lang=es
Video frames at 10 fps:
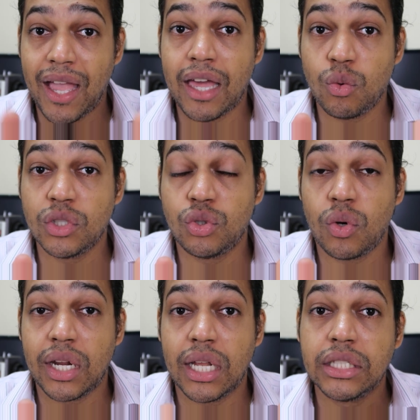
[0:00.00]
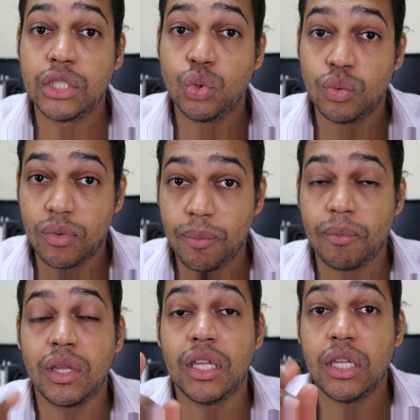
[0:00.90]
a nuestro canal de
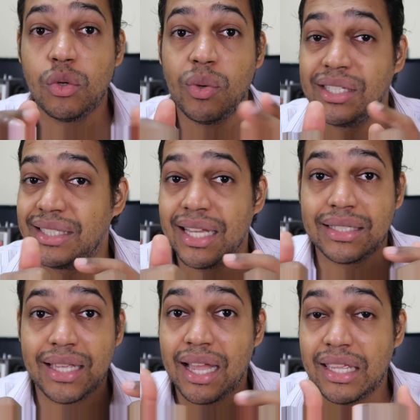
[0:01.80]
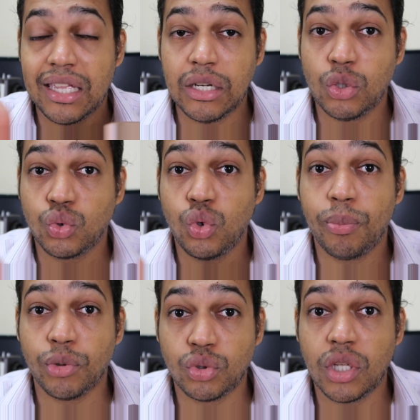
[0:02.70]
YouTube y no estás aquí en los
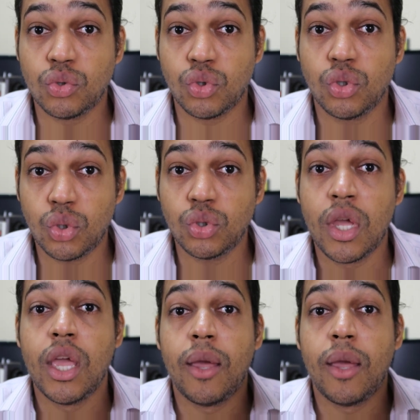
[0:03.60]
grupos de nosotros,